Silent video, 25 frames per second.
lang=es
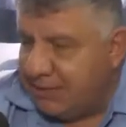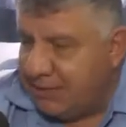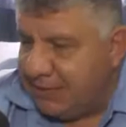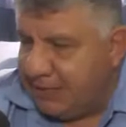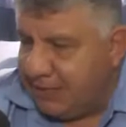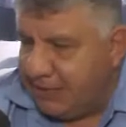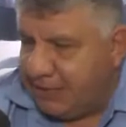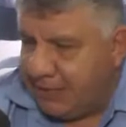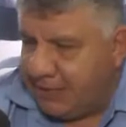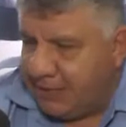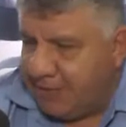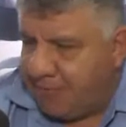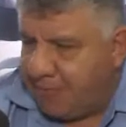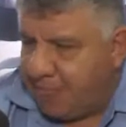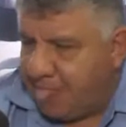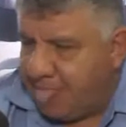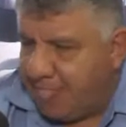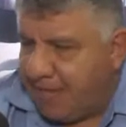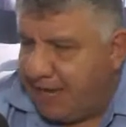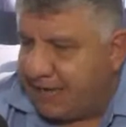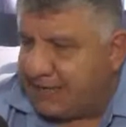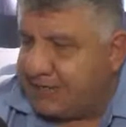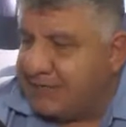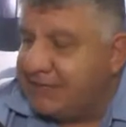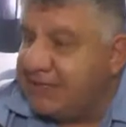eh,
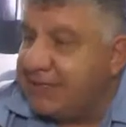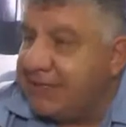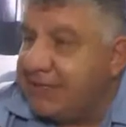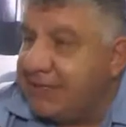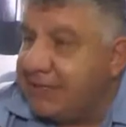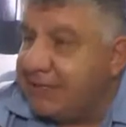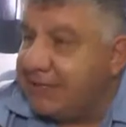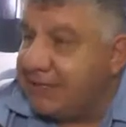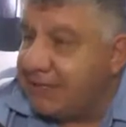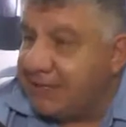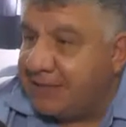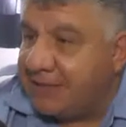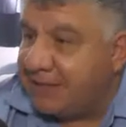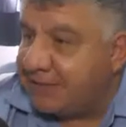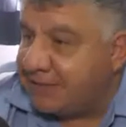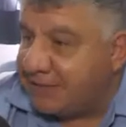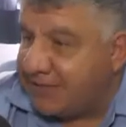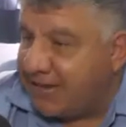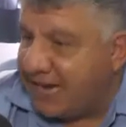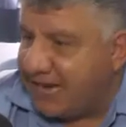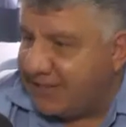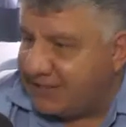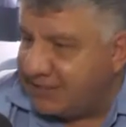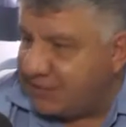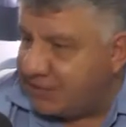accidentes de
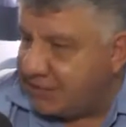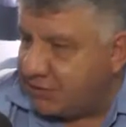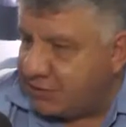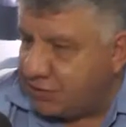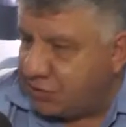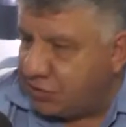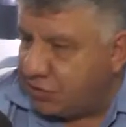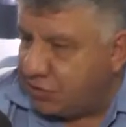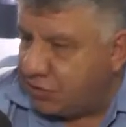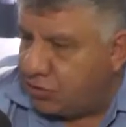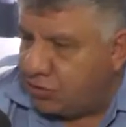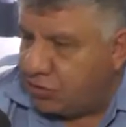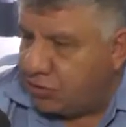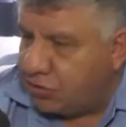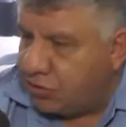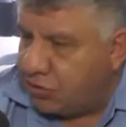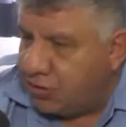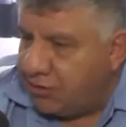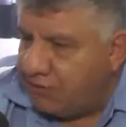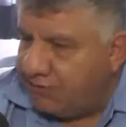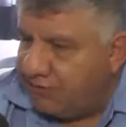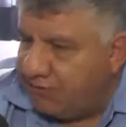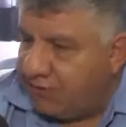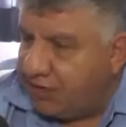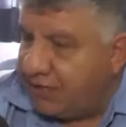tránsito
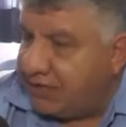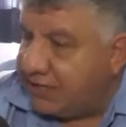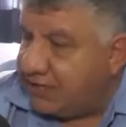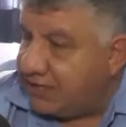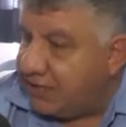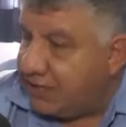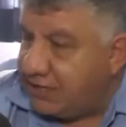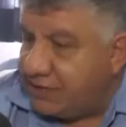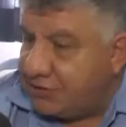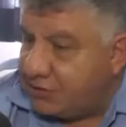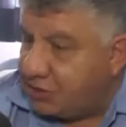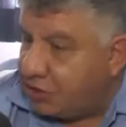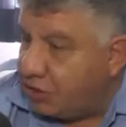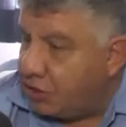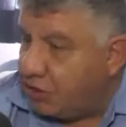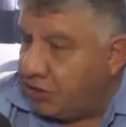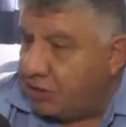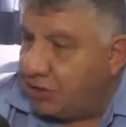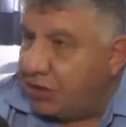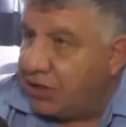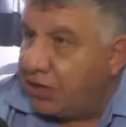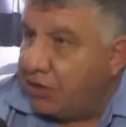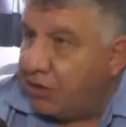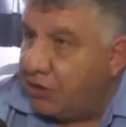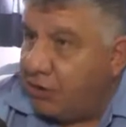
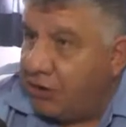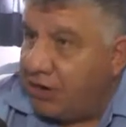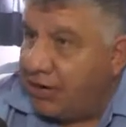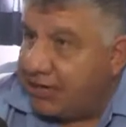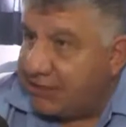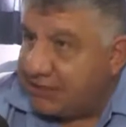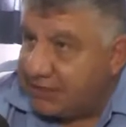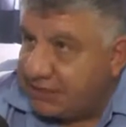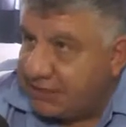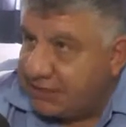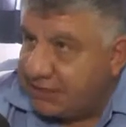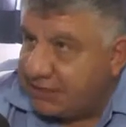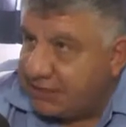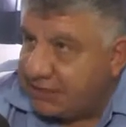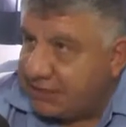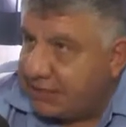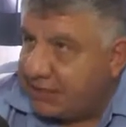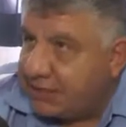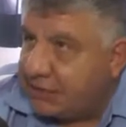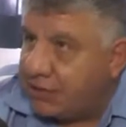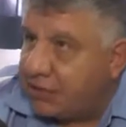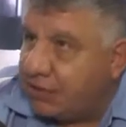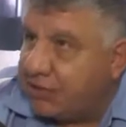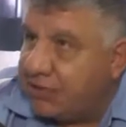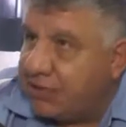ficticios que no
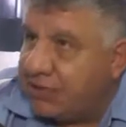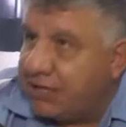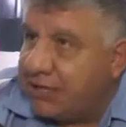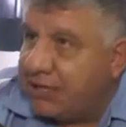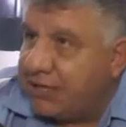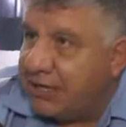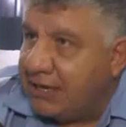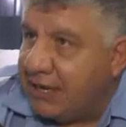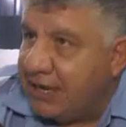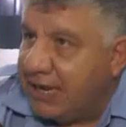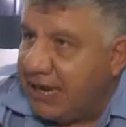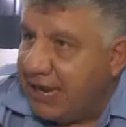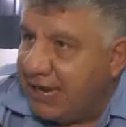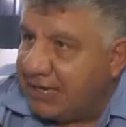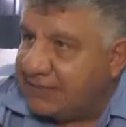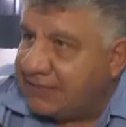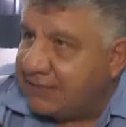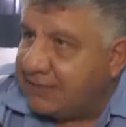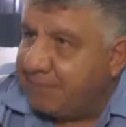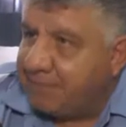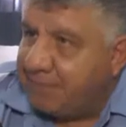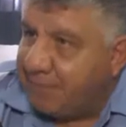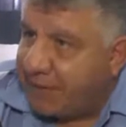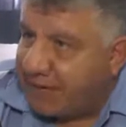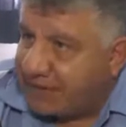existen, donde
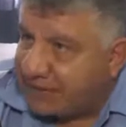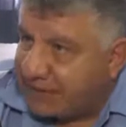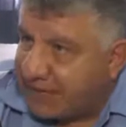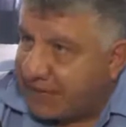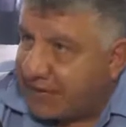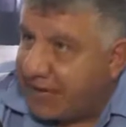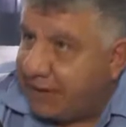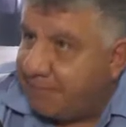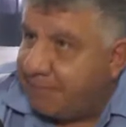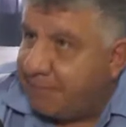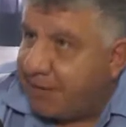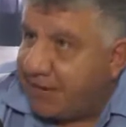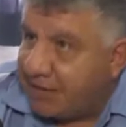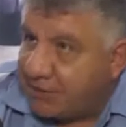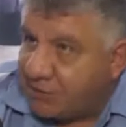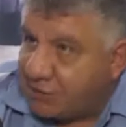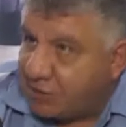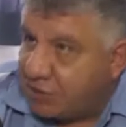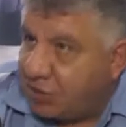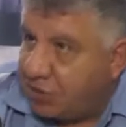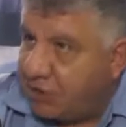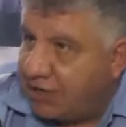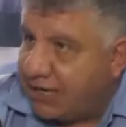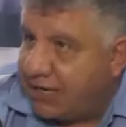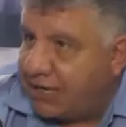hacen pasar a
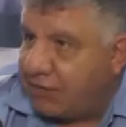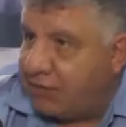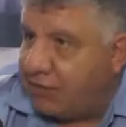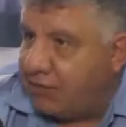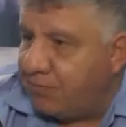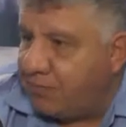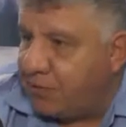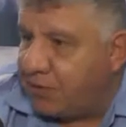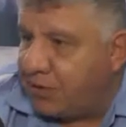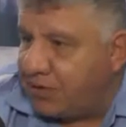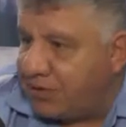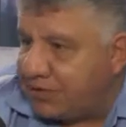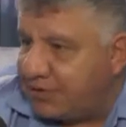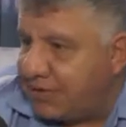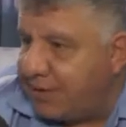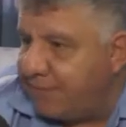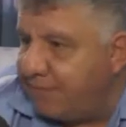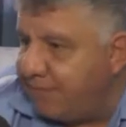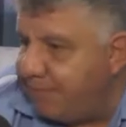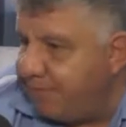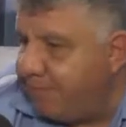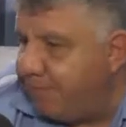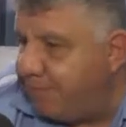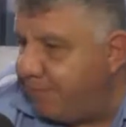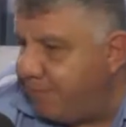personas como que
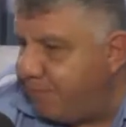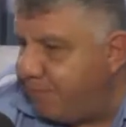están